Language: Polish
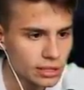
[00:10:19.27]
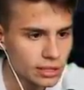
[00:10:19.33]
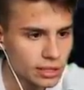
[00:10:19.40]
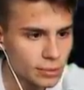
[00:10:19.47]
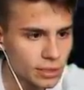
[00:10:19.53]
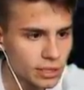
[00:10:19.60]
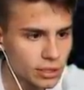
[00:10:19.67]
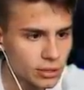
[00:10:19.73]
ale
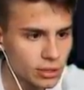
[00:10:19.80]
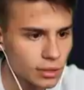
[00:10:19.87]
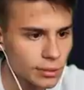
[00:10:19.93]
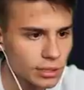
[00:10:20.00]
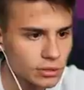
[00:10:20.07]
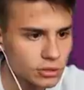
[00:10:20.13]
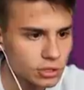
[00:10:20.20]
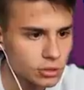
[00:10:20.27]
chyba nikogo nie ma.
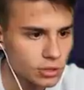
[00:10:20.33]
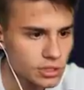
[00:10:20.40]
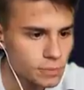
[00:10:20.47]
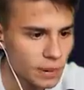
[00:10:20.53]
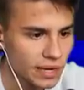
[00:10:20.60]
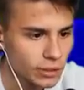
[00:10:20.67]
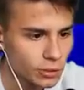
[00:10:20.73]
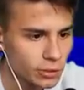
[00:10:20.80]
Czy tu jest
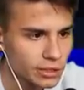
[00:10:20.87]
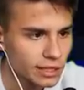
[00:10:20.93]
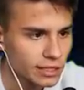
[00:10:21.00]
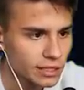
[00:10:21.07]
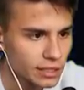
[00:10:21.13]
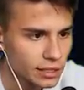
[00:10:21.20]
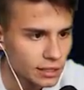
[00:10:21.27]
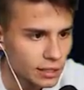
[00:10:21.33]
parkour
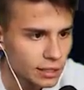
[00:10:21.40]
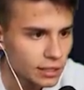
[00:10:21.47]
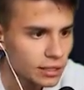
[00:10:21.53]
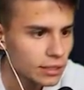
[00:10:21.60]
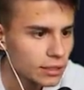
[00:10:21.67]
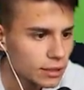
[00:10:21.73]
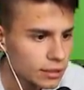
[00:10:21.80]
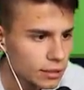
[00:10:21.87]
taki?
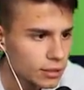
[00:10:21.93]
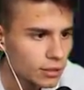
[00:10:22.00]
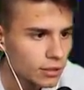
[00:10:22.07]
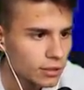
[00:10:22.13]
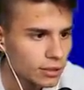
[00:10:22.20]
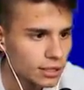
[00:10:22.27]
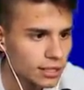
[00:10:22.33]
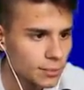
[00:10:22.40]

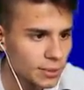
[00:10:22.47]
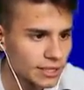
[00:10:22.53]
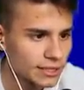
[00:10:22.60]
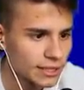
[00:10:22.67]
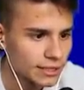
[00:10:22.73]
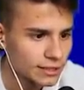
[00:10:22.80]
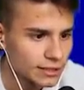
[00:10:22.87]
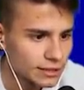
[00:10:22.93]
Chyba
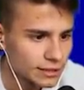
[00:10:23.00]
tak.